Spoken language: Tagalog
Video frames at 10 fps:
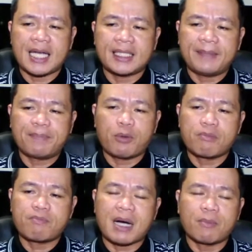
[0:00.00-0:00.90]
atin
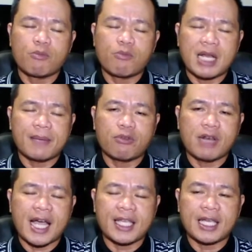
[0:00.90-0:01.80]
pong
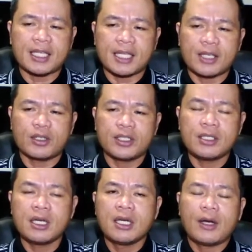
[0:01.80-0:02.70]
pagbubulay-bulayan
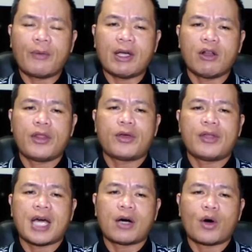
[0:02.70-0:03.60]
ngayon. We all know
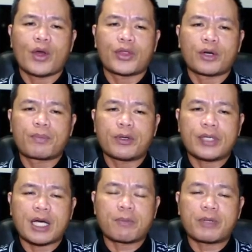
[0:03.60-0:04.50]
ng author po
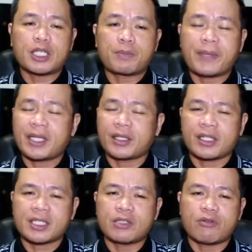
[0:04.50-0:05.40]
ng First Peter
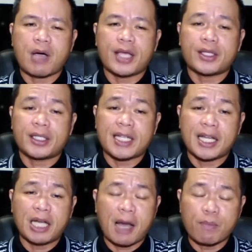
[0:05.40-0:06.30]
is no other
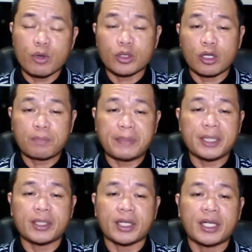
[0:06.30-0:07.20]
than Apostle
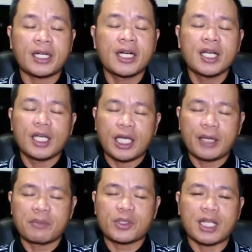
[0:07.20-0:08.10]
Peter
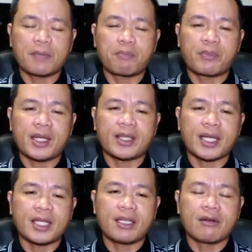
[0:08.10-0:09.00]
himself
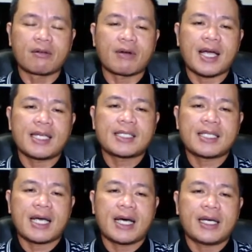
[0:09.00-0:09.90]
brethren in Christ
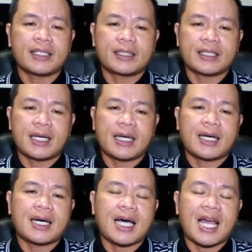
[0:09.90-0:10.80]
at
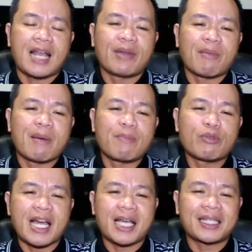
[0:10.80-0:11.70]
uh, alam naman
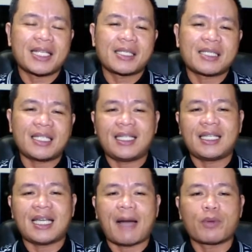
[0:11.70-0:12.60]
po natin
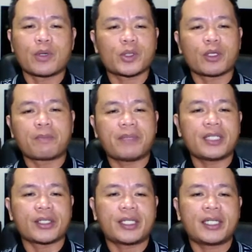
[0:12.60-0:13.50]
si Apostle
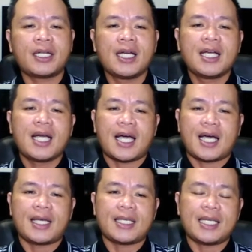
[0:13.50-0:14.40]
Peter
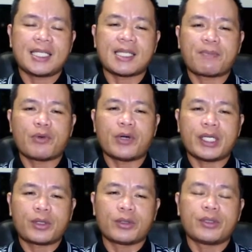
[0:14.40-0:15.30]
ay isa po
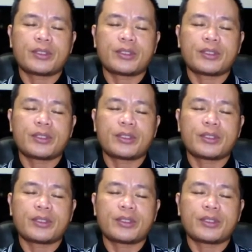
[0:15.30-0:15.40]
ito